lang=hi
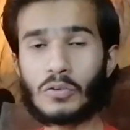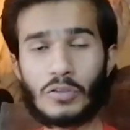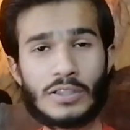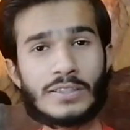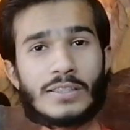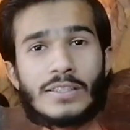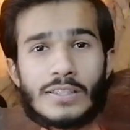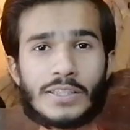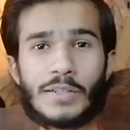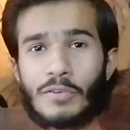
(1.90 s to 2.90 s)
तो इस
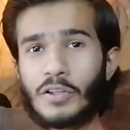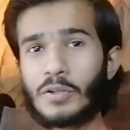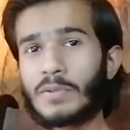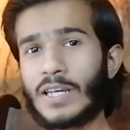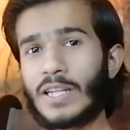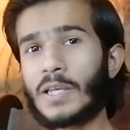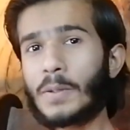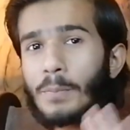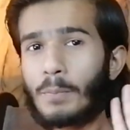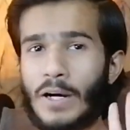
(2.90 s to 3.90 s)
सीरीज की वीडियो बनाने
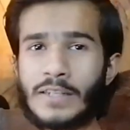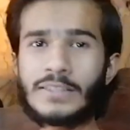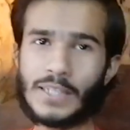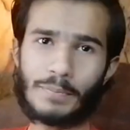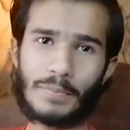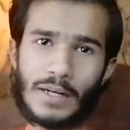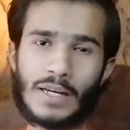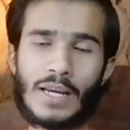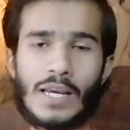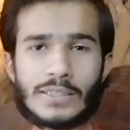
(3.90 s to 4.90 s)
के पांच स्टेप
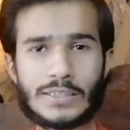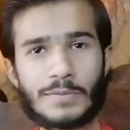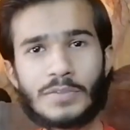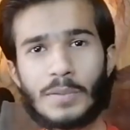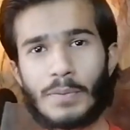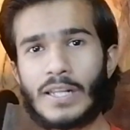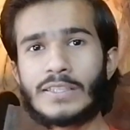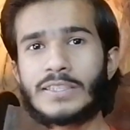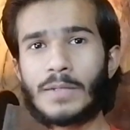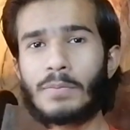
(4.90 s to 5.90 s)
हैं सबसे
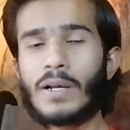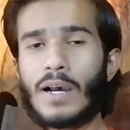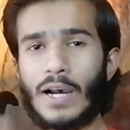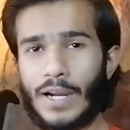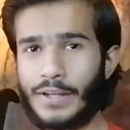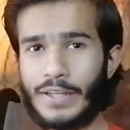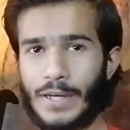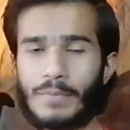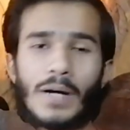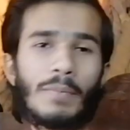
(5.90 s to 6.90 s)
पहला स्टेप है
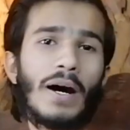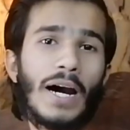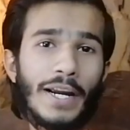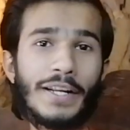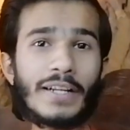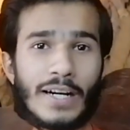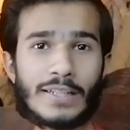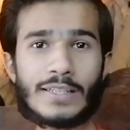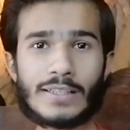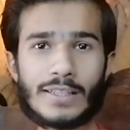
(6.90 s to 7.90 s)
आइडिया अब आइडिया
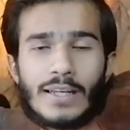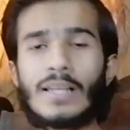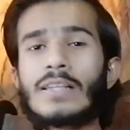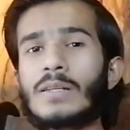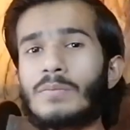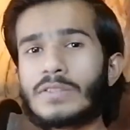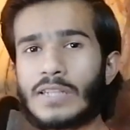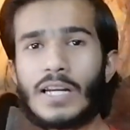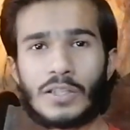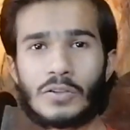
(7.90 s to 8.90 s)
कहाँ से आता है
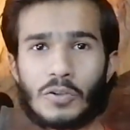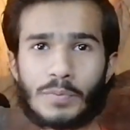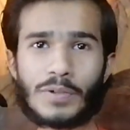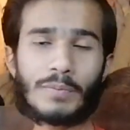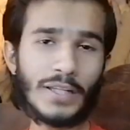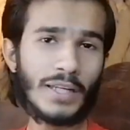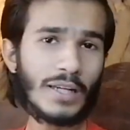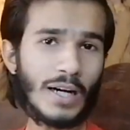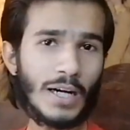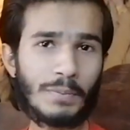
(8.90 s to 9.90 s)
मिसाल के तौर पर मैंने
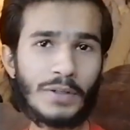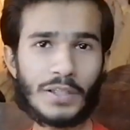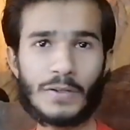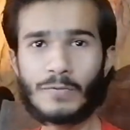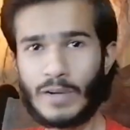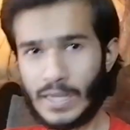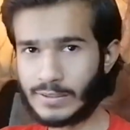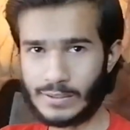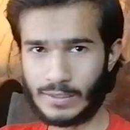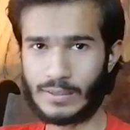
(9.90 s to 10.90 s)
एक आठ मिनट की
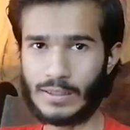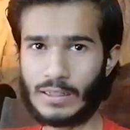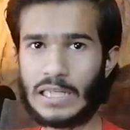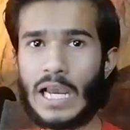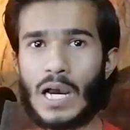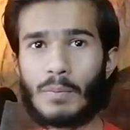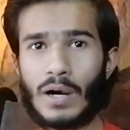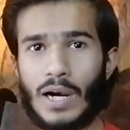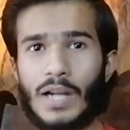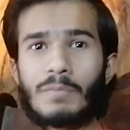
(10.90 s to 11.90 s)
बाइंस देखी है
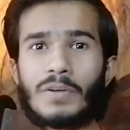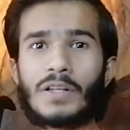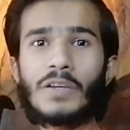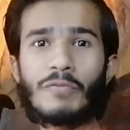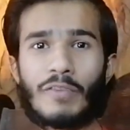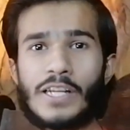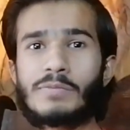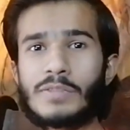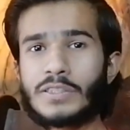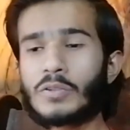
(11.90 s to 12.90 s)
अब आठ मिनट की
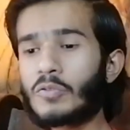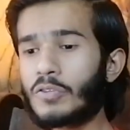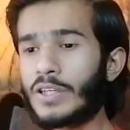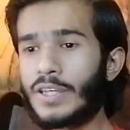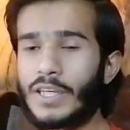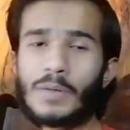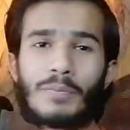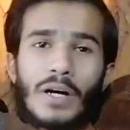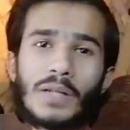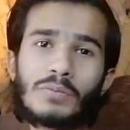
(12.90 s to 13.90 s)
बाइंस में से कोई
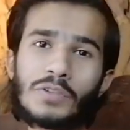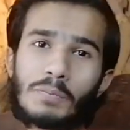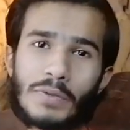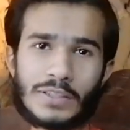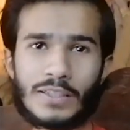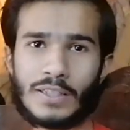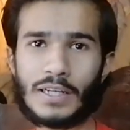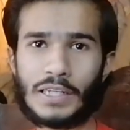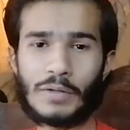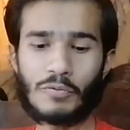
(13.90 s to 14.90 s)
एक बात मुझे पसंद
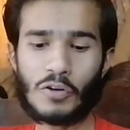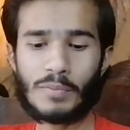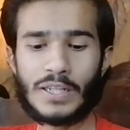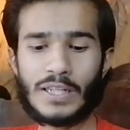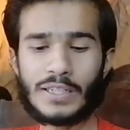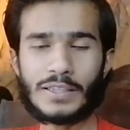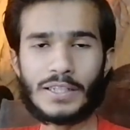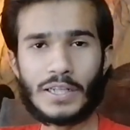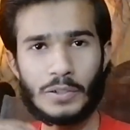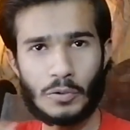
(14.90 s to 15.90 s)
आ गई है वो मैंने लिख
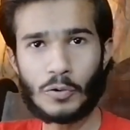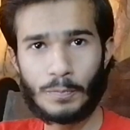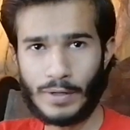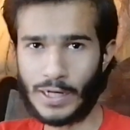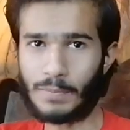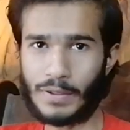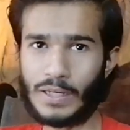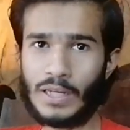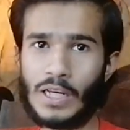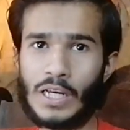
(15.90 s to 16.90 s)
लेने नोट पैड
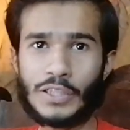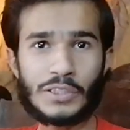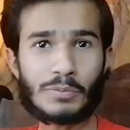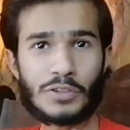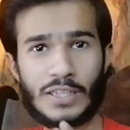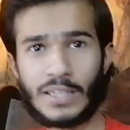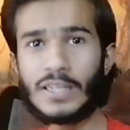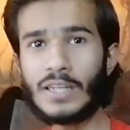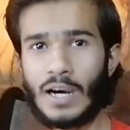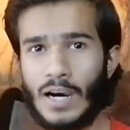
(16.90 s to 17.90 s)
पर इससे मुझे
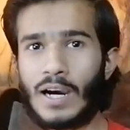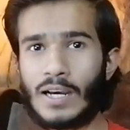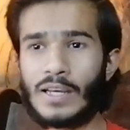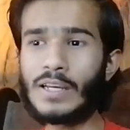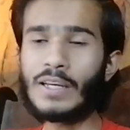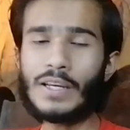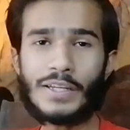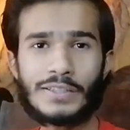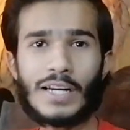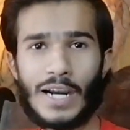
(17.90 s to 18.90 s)
लगे हाँ
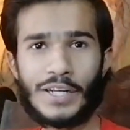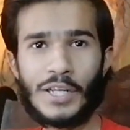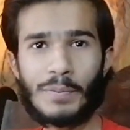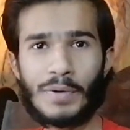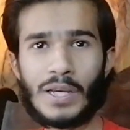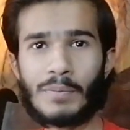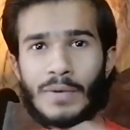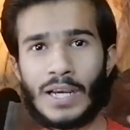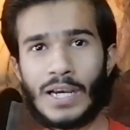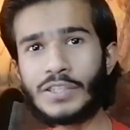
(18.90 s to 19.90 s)
इस आइडिया पे
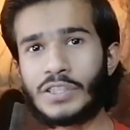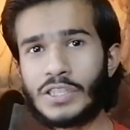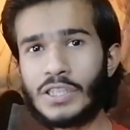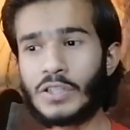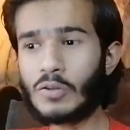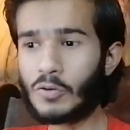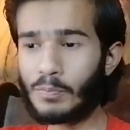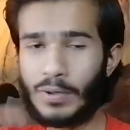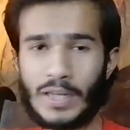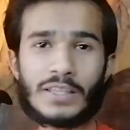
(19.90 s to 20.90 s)
मैं अच्छी
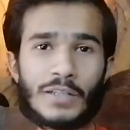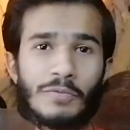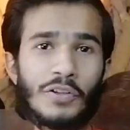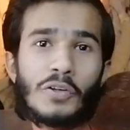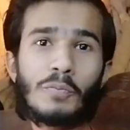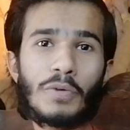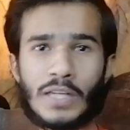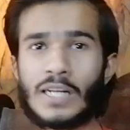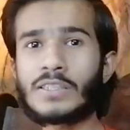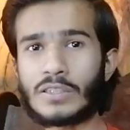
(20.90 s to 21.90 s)
और बेहतर वीडियो
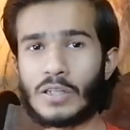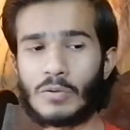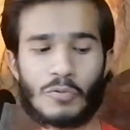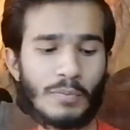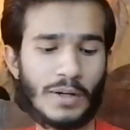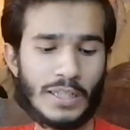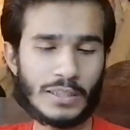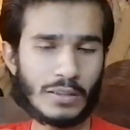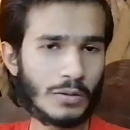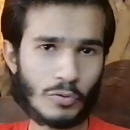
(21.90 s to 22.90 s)
बना सकता हूँ वो मैं
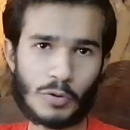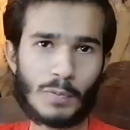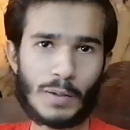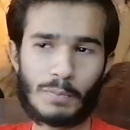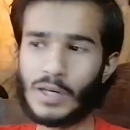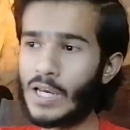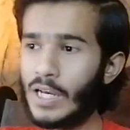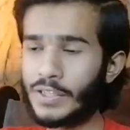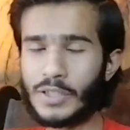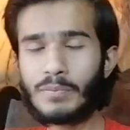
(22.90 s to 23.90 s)
लिख लेता हूँ नोट पैड पर
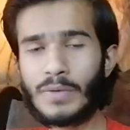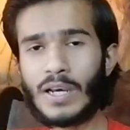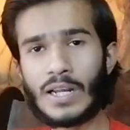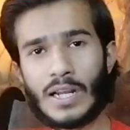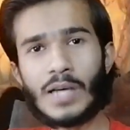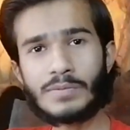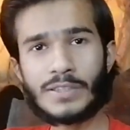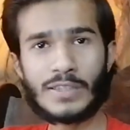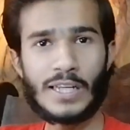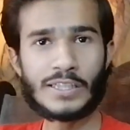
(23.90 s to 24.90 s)
जब मैं आराम
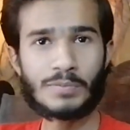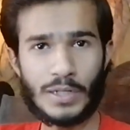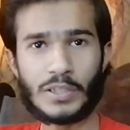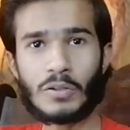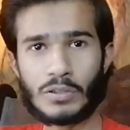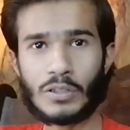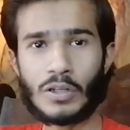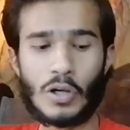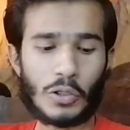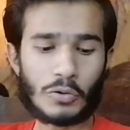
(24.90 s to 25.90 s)
से रिलैक्स बैठा होता
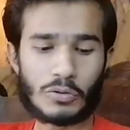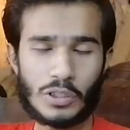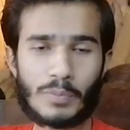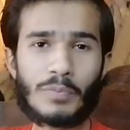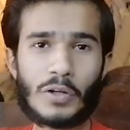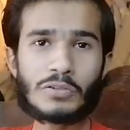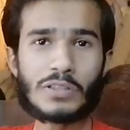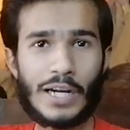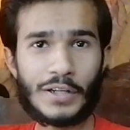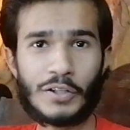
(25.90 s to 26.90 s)
हूँ तो तब मैं
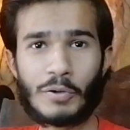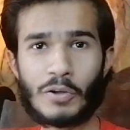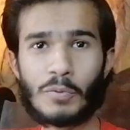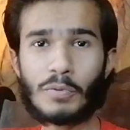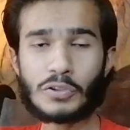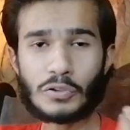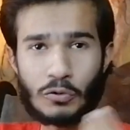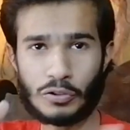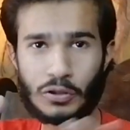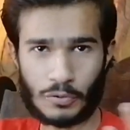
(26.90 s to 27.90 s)
उस आइडिया के ऊपर
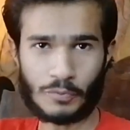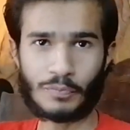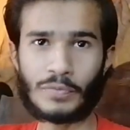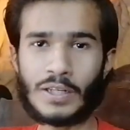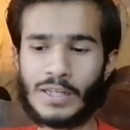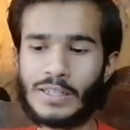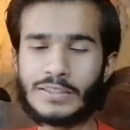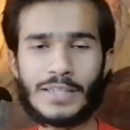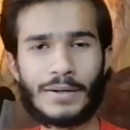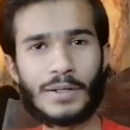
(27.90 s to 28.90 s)
सोचता हूँ
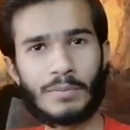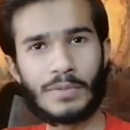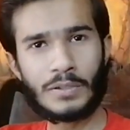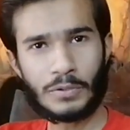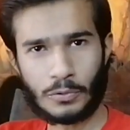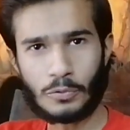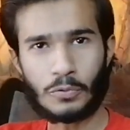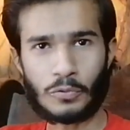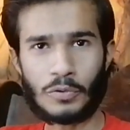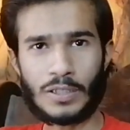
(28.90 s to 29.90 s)
स्टेप नंबर टू